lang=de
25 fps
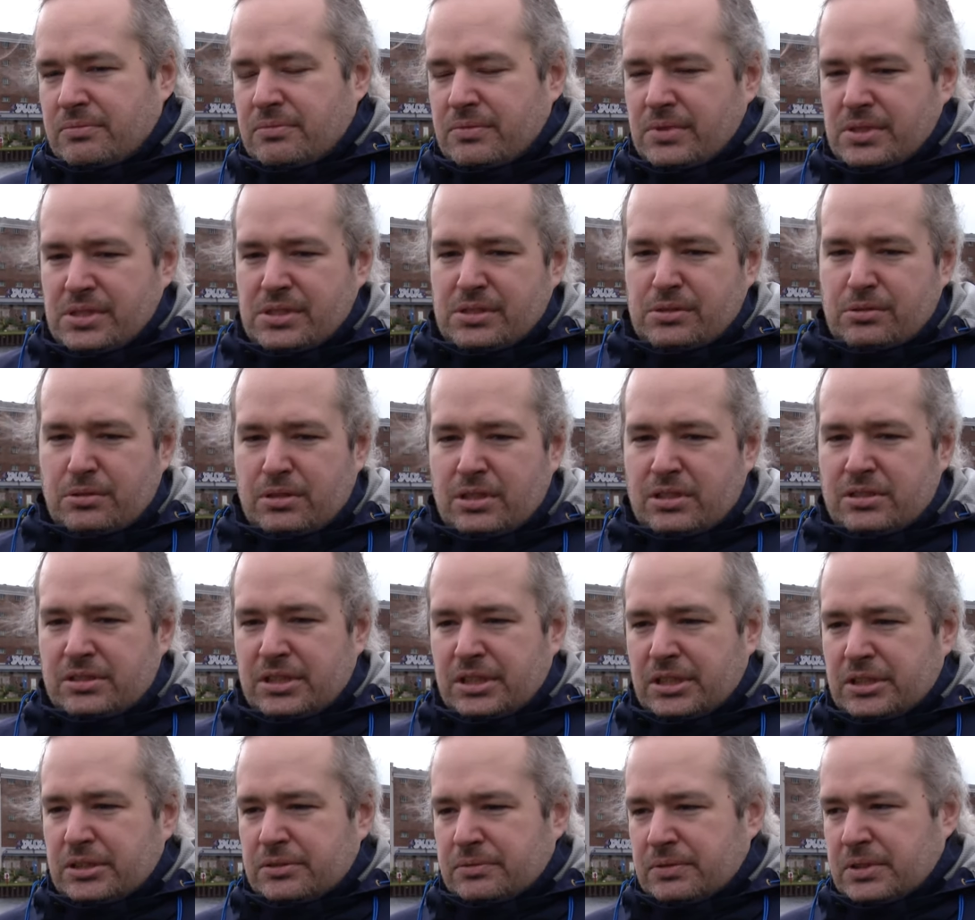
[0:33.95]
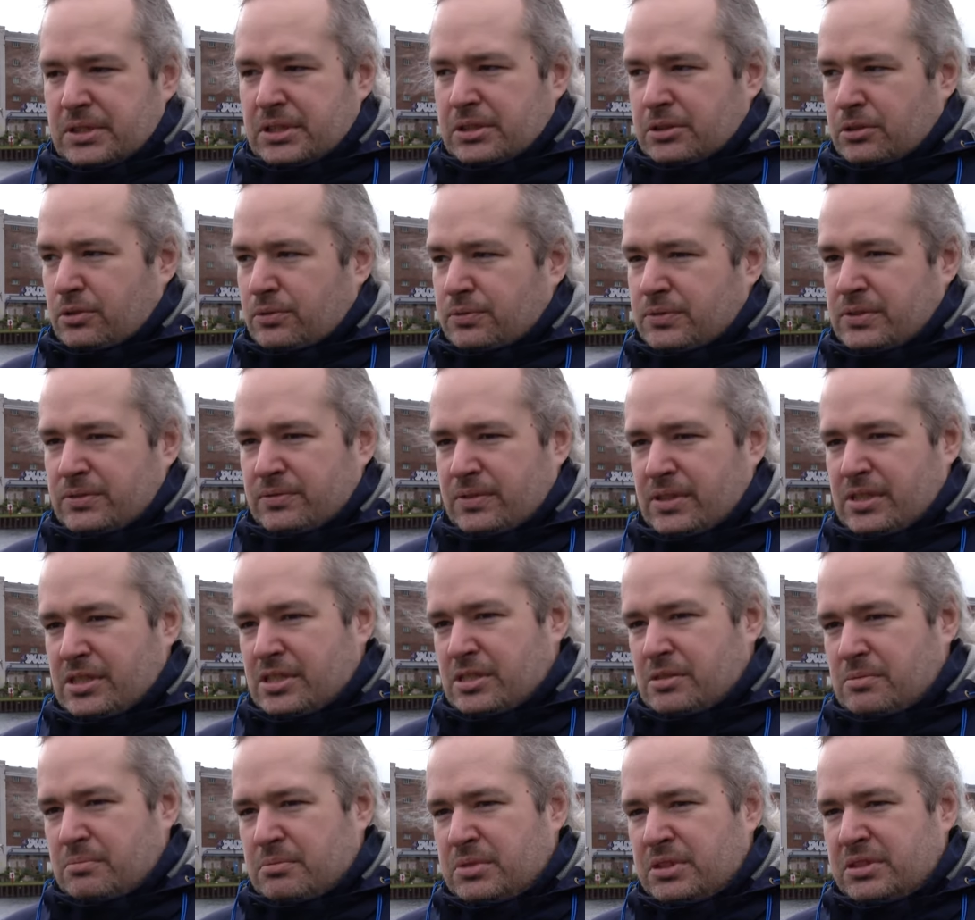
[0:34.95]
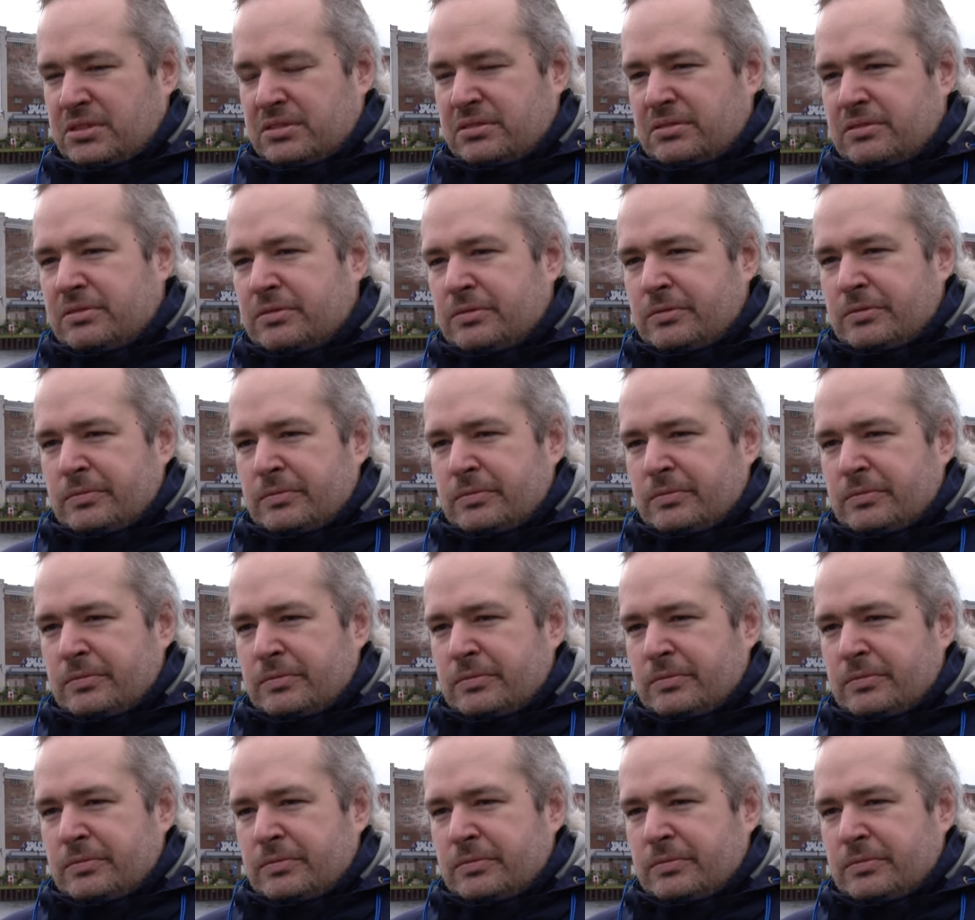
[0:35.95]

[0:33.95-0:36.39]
wenn ich so dann denke, wie ich aufgewachsen bin,